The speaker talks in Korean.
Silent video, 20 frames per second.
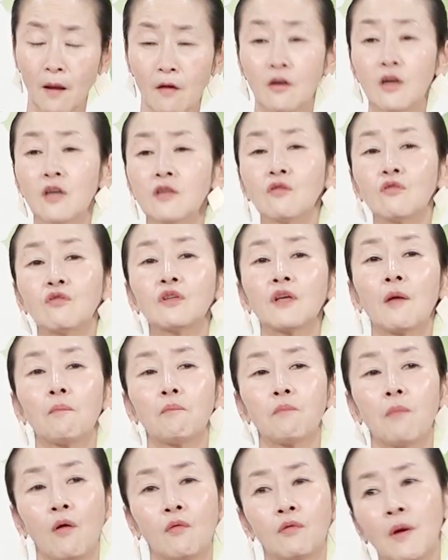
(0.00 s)
그래서
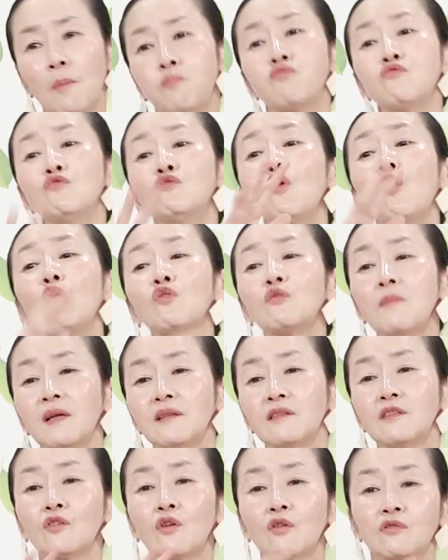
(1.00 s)
이렇게
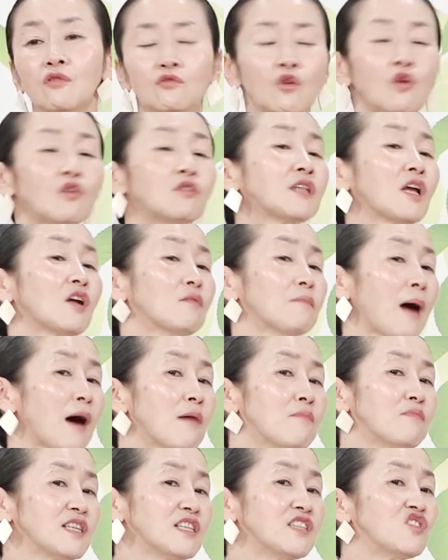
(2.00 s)
분노로만 느껴서 절대로
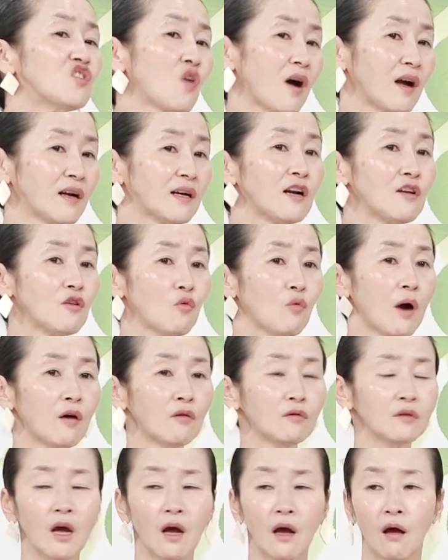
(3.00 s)
마음을 인정 안 하려고
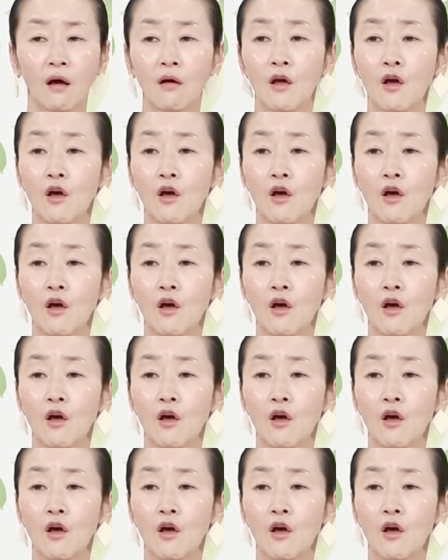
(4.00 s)
하거나,